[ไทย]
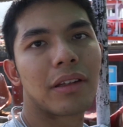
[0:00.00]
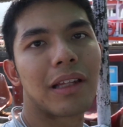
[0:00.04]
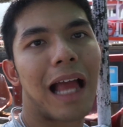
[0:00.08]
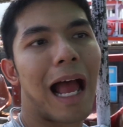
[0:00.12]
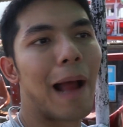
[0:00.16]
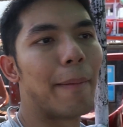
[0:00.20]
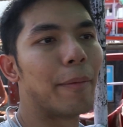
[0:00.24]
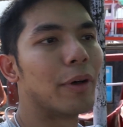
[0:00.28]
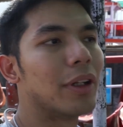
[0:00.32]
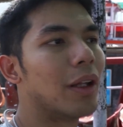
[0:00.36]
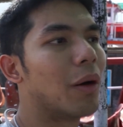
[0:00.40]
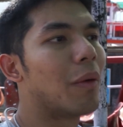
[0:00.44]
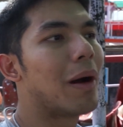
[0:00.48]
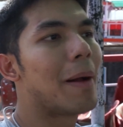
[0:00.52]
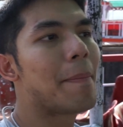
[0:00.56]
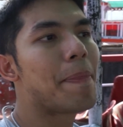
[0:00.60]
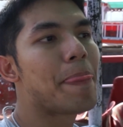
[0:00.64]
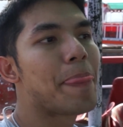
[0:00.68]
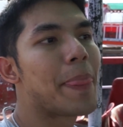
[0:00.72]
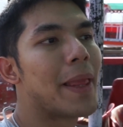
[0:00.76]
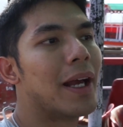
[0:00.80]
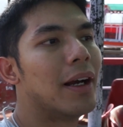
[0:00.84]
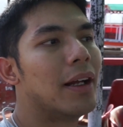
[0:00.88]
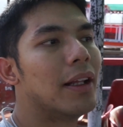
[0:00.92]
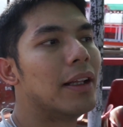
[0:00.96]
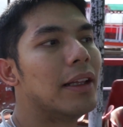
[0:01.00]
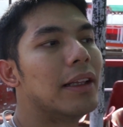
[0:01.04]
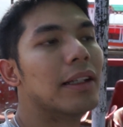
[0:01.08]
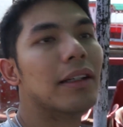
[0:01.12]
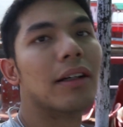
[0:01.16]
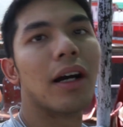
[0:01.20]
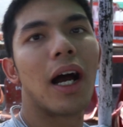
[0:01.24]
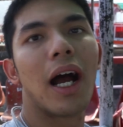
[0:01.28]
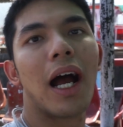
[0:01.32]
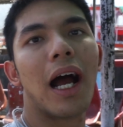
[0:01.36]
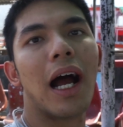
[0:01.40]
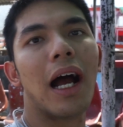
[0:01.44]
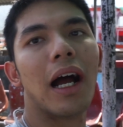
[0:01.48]
ถามเขาแล้วว่า เรื
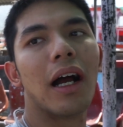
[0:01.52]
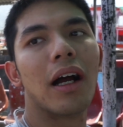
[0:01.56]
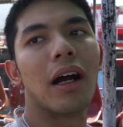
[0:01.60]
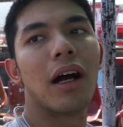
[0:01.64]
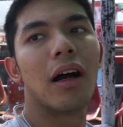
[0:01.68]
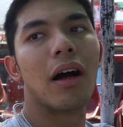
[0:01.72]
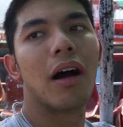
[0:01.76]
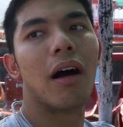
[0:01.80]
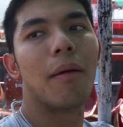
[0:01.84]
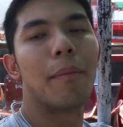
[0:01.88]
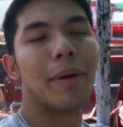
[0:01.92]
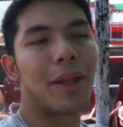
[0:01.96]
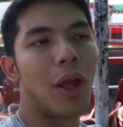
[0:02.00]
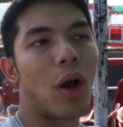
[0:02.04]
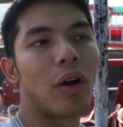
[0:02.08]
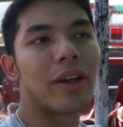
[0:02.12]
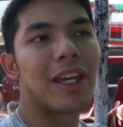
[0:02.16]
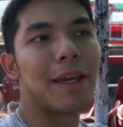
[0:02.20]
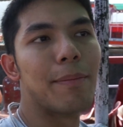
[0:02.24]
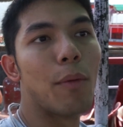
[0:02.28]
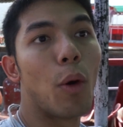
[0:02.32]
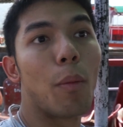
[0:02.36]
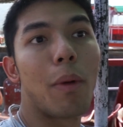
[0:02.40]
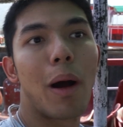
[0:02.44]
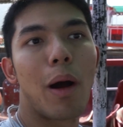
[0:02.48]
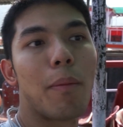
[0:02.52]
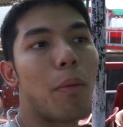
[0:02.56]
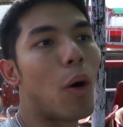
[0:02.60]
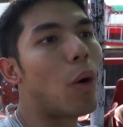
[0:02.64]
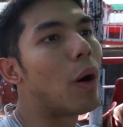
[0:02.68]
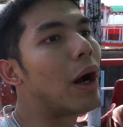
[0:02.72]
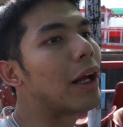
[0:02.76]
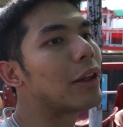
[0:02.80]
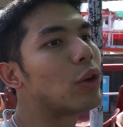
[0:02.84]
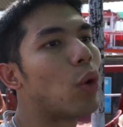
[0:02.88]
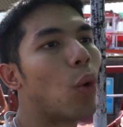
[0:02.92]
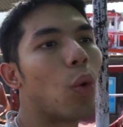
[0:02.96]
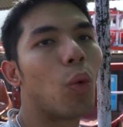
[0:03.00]
อมันออกกี่โมงม้างเขาบอก
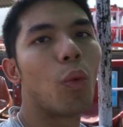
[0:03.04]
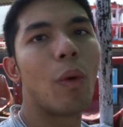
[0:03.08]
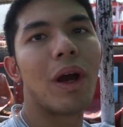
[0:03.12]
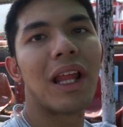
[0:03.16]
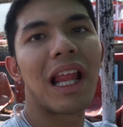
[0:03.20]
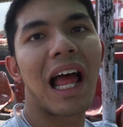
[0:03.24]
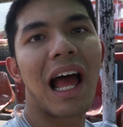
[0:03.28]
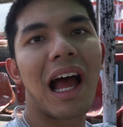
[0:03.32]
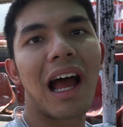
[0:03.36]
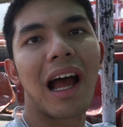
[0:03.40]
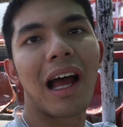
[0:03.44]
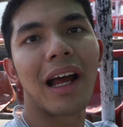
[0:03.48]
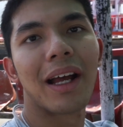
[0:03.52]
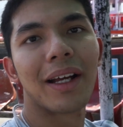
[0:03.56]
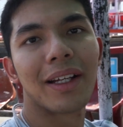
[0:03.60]
ว่า ทุกเวลา